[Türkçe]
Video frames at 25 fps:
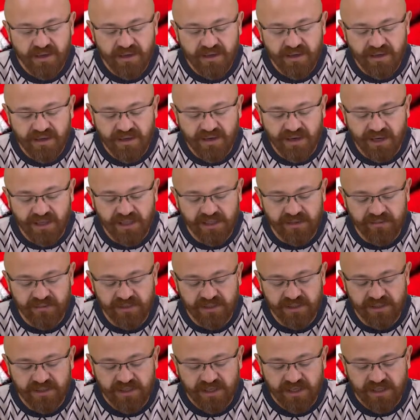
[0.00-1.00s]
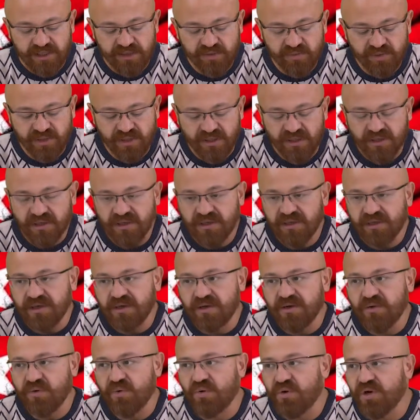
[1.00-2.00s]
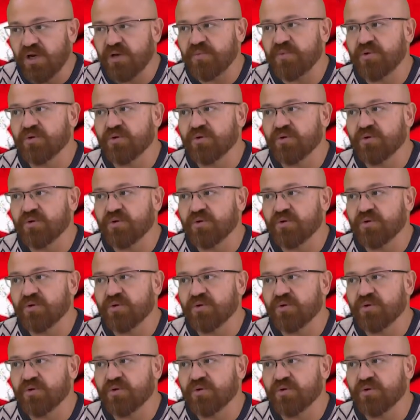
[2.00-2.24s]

Ee, alabilir. Şimdi öyle